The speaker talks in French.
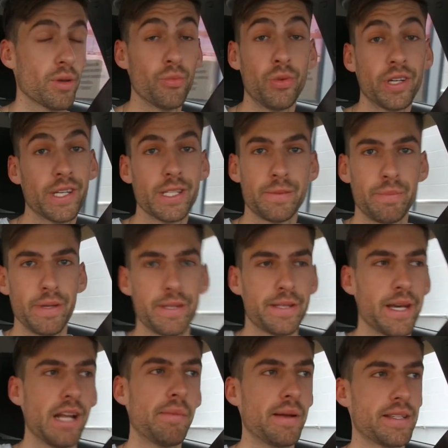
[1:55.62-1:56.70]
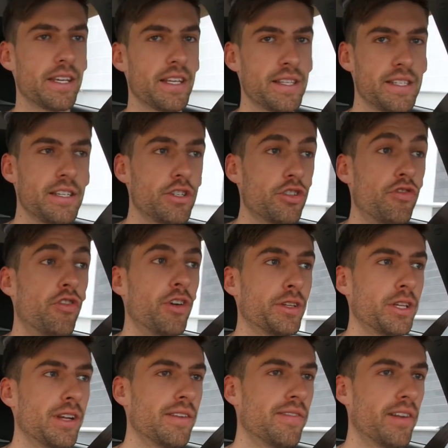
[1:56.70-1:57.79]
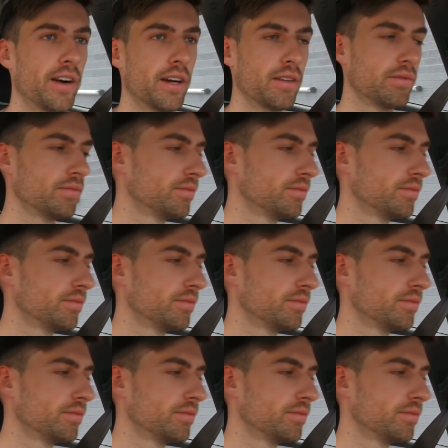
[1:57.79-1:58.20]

Moi qui est spécial parce qu'il a dit je vais te le faire.